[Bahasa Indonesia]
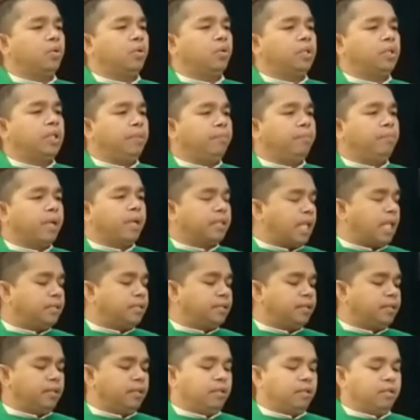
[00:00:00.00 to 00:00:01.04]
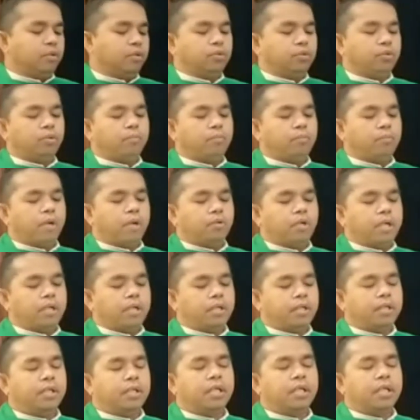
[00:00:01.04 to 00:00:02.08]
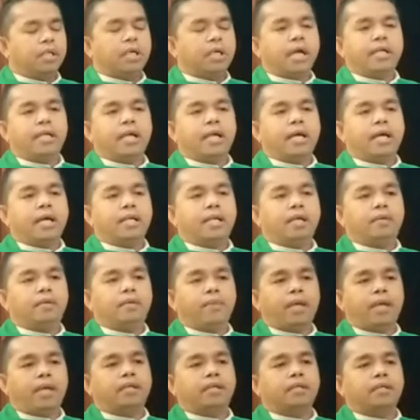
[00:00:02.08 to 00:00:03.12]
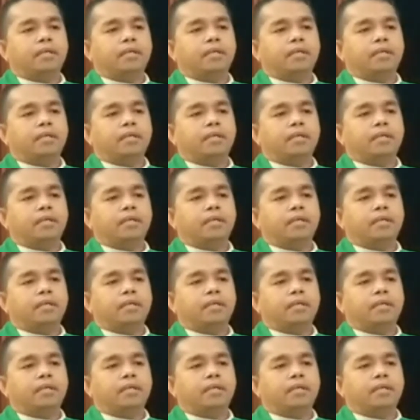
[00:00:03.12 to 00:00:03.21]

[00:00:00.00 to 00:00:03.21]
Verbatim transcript: dibatasi untuk melakukan karya-karya baik